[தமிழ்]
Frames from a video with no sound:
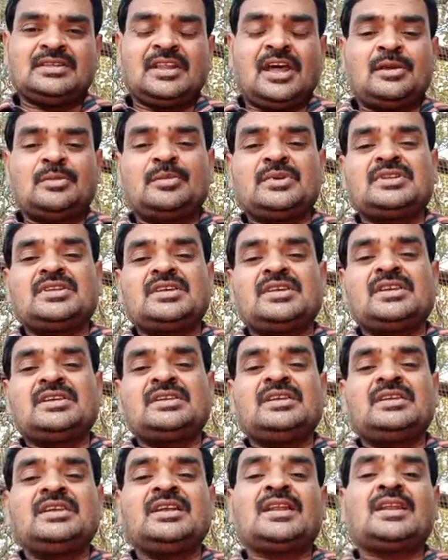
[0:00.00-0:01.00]
தர்மத்துக்கு
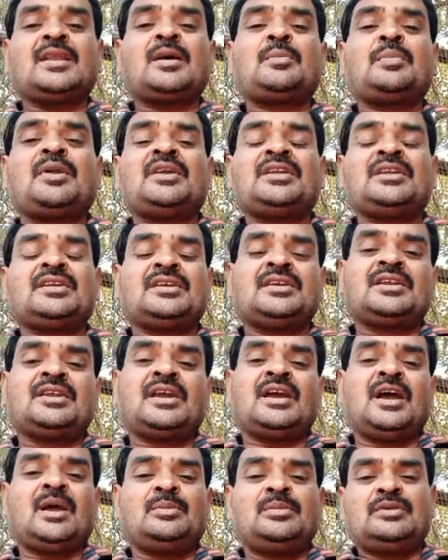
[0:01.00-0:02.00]
நீ என்ன பண்ணியிருக்கிற
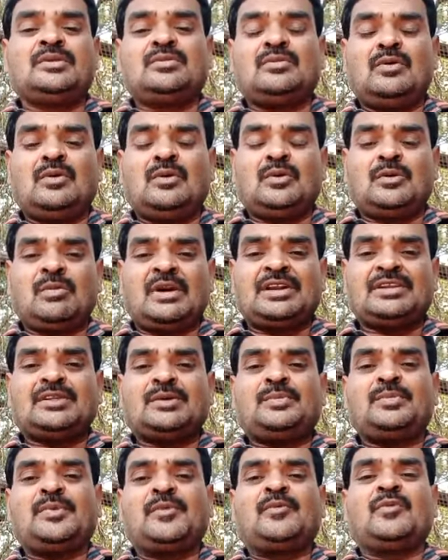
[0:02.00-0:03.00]
அப்படின்னு ஒரு
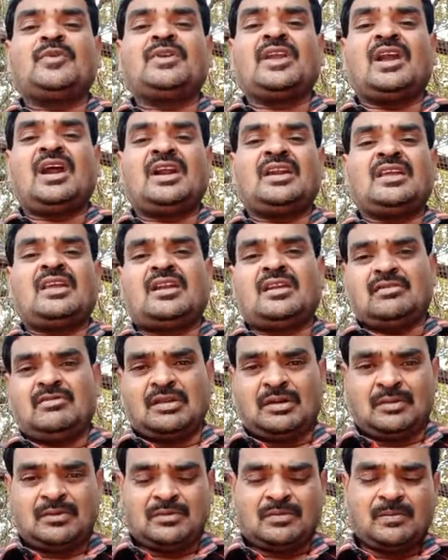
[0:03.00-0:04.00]
மனித பிரிவுடைய அடையாளம்
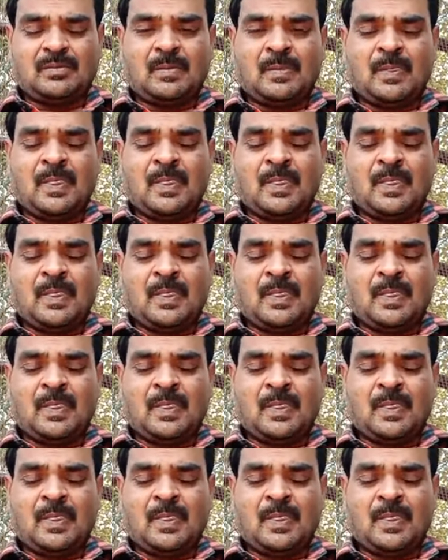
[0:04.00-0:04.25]
வரணும்